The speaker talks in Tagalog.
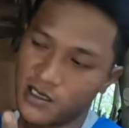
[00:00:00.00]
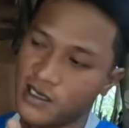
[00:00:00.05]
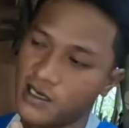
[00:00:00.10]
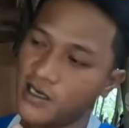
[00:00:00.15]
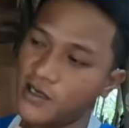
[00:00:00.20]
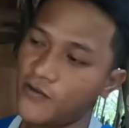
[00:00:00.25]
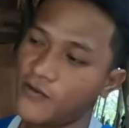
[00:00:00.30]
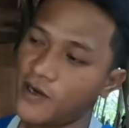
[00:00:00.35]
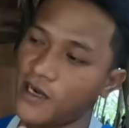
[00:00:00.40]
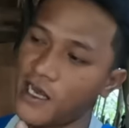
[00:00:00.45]

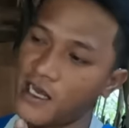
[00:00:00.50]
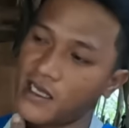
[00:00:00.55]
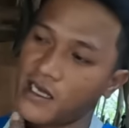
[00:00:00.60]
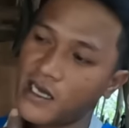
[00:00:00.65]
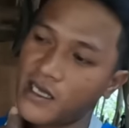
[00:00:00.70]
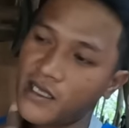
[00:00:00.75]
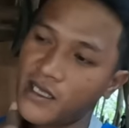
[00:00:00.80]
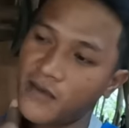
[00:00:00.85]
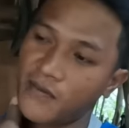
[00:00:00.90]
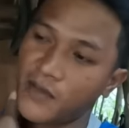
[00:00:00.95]
Ay wala
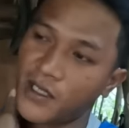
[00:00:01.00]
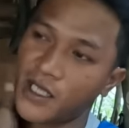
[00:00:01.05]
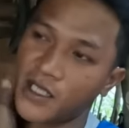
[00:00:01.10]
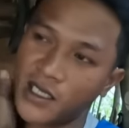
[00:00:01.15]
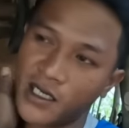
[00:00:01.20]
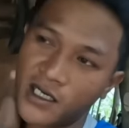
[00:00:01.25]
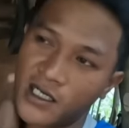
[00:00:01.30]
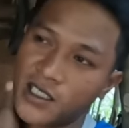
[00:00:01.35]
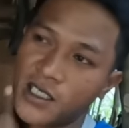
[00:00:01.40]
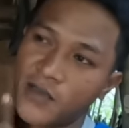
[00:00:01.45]
ka niyang
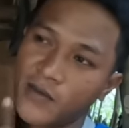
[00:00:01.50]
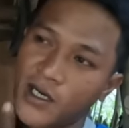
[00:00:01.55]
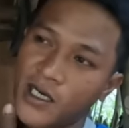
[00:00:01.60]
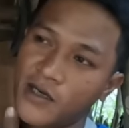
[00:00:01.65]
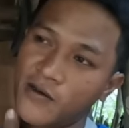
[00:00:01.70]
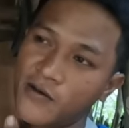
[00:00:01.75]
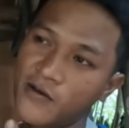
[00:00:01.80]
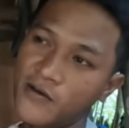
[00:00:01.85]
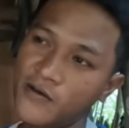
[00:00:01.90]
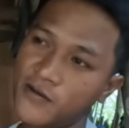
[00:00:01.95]
matatag na
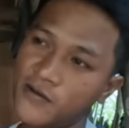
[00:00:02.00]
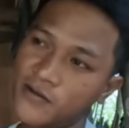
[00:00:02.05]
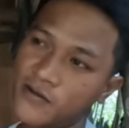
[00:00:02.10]
trabaho.